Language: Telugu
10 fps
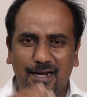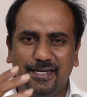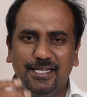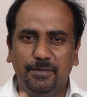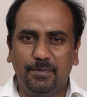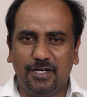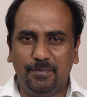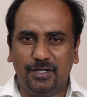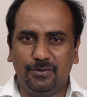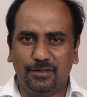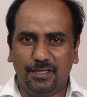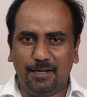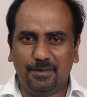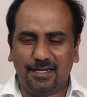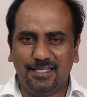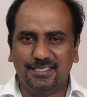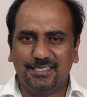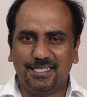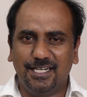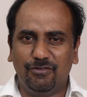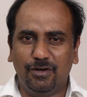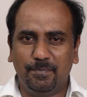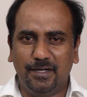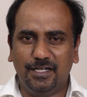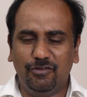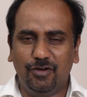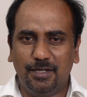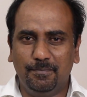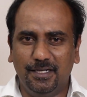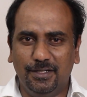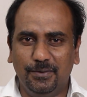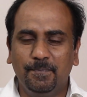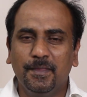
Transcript: ఆర్ఎండి డిపార్ట్మెంట్ ఉంటుంది అనమాట రీసెర్చ్ అండ్ డెవలప్మెంట్ డిపార్ట్మెంట్